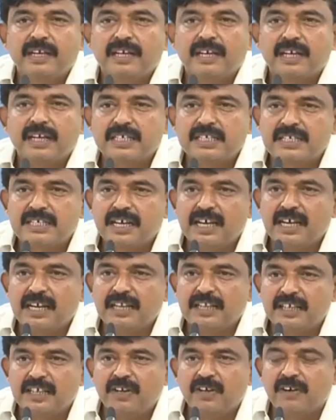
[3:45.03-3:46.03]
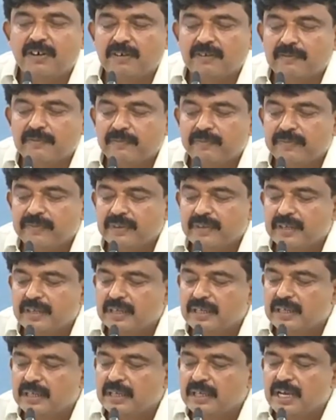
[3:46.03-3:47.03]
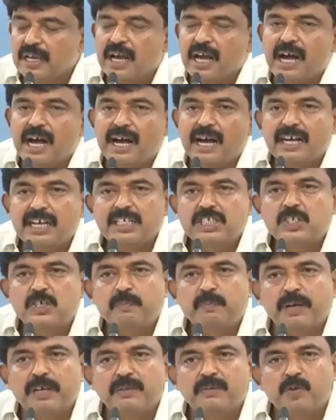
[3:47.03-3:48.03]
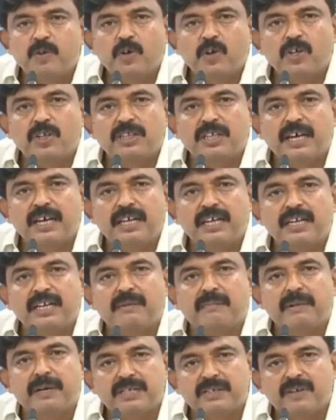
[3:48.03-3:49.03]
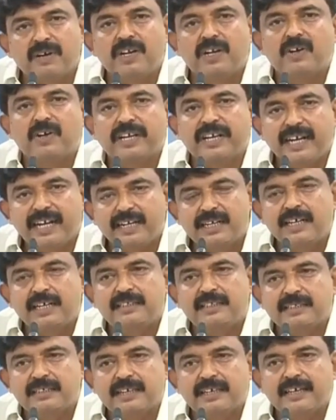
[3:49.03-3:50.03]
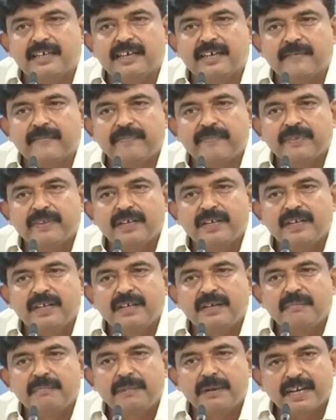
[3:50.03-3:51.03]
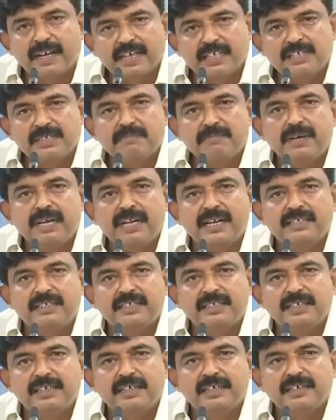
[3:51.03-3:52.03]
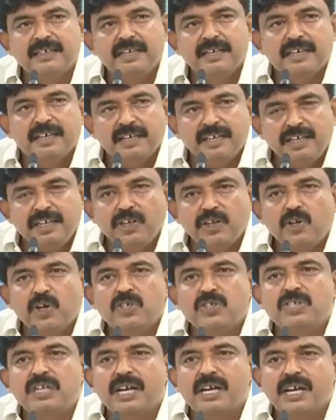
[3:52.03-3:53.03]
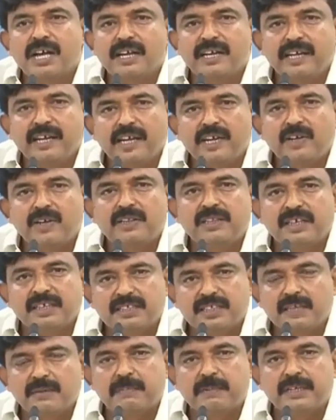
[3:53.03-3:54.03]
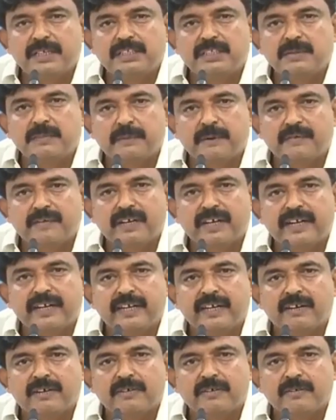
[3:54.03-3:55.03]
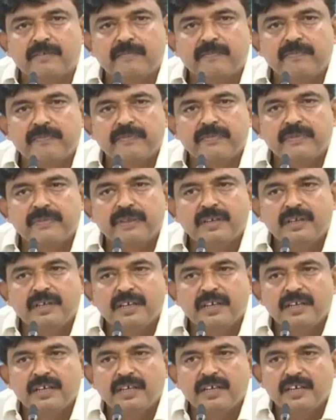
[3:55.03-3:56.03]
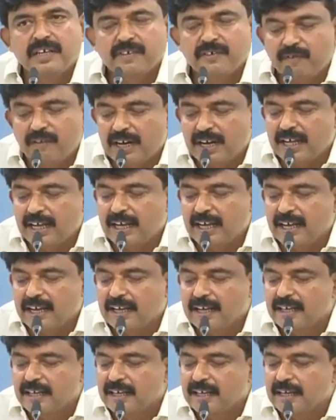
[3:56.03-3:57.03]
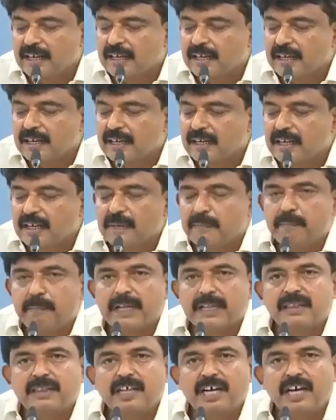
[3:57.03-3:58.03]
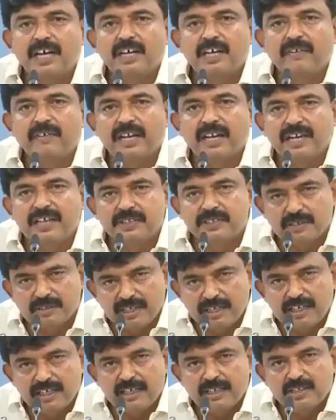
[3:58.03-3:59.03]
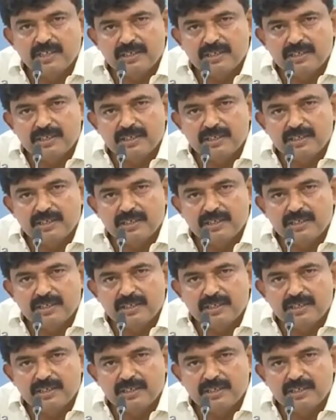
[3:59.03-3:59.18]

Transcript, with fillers: కృష్ణా నదిలో ఆగస్టు పదమూడవ తారీఖున బెజవాడలో గేట్లు ఎత్తితే ప్రకాశం బ్యారేజీ ఈ రోజు దాకా గేట్లు దించని పరిస్థితి పవన్ నాయుడు గారు ఇవాళ పద్నాలుగు వేల ఐదు అంటే